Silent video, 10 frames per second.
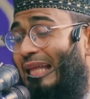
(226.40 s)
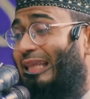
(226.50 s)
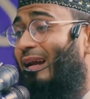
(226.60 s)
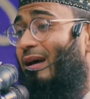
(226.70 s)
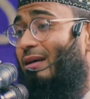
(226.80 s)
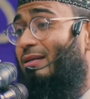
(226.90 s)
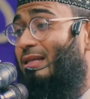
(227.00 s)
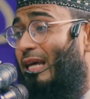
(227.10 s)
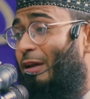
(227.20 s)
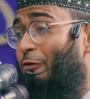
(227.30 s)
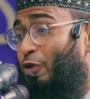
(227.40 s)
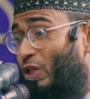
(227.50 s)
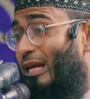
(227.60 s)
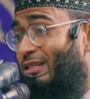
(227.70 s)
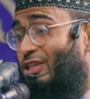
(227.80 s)
তারা সেলফ
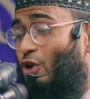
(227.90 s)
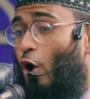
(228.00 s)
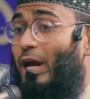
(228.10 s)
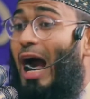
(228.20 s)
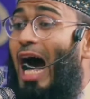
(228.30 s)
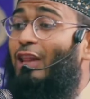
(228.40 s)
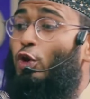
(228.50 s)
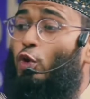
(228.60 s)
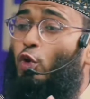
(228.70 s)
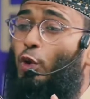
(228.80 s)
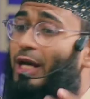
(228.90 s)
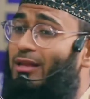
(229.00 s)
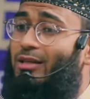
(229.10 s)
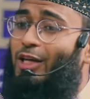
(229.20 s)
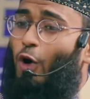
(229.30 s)
সেন্টার্ড হয়
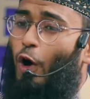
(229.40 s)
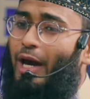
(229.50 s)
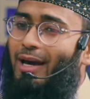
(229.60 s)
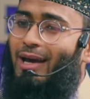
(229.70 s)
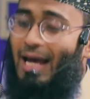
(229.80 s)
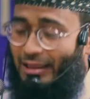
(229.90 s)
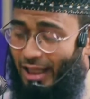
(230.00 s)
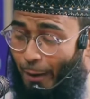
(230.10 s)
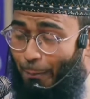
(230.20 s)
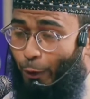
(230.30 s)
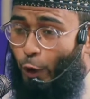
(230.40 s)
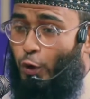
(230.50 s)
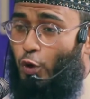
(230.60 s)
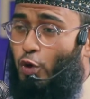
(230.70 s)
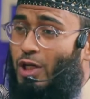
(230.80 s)
আত্মকেন্দ্রিক হয় তারা
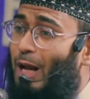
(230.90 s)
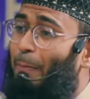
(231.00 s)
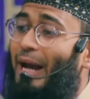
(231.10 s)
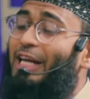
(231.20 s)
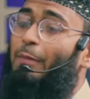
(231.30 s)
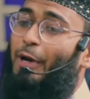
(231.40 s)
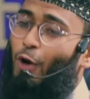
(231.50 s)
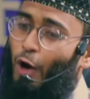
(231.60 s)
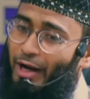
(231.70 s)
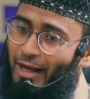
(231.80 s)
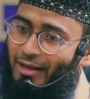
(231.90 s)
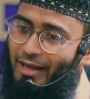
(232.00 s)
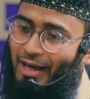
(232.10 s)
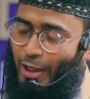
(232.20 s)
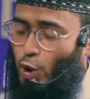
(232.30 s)
প্রয়োজন ছাড়া বাহিরে বের হয় না
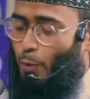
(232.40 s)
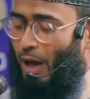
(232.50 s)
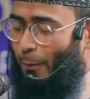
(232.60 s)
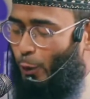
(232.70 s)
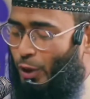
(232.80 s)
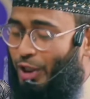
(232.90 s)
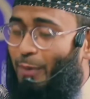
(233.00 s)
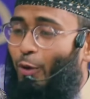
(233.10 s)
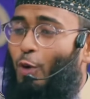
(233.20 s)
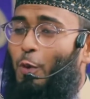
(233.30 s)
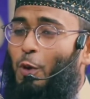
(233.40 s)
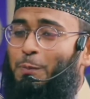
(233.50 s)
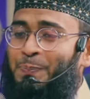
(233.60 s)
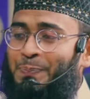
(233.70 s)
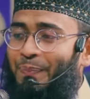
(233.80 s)
জন্য মা বোনদেরকে বলবো
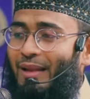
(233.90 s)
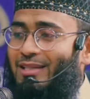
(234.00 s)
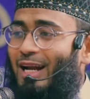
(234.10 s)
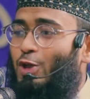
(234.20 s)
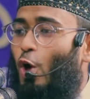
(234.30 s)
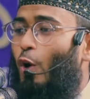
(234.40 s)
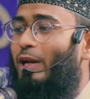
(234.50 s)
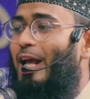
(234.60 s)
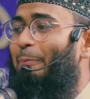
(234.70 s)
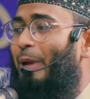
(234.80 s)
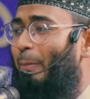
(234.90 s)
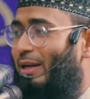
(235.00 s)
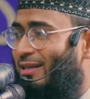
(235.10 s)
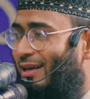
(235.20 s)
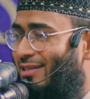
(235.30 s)
যারা সকালে একবার
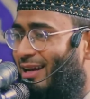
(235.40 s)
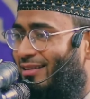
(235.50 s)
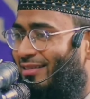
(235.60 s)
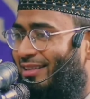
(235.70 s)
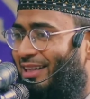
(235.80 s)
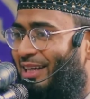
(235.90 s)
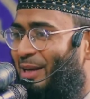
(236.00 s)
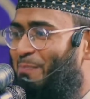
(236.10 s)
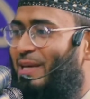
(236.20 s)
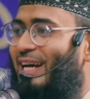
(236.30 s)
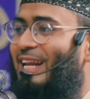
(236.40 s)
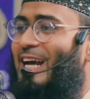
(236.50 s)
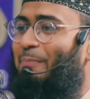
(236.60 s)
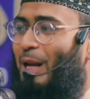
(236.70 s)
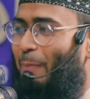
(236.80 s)
বাজারে যান বিকালে
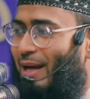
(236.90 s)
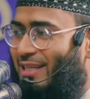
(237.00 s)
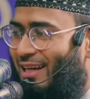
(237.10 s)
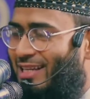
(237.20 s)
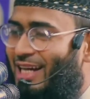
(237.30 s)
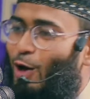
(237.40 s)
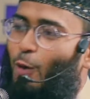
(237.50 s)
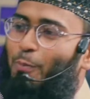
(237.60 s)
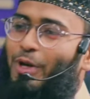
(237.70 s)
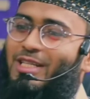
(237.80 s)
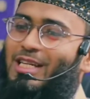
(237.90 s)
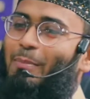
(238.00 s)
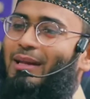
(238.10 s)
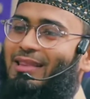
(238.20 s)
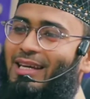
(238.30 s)
একবার বাজারে যান এই অভ্যেসটা
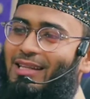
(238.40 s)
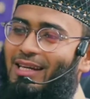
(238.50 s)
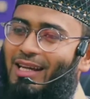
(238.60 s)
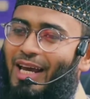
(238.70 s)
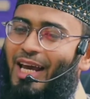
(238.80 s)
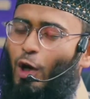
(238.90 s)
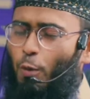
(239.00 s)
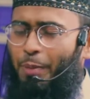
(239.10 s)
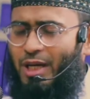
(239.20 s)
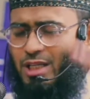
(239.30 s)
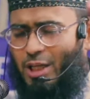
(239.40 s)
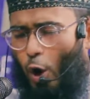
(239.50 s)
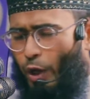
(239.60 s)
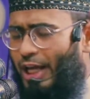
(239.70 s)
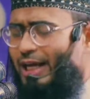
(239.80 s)
বাদ দিয়ে দেন এই অভ্যেসটা অনেক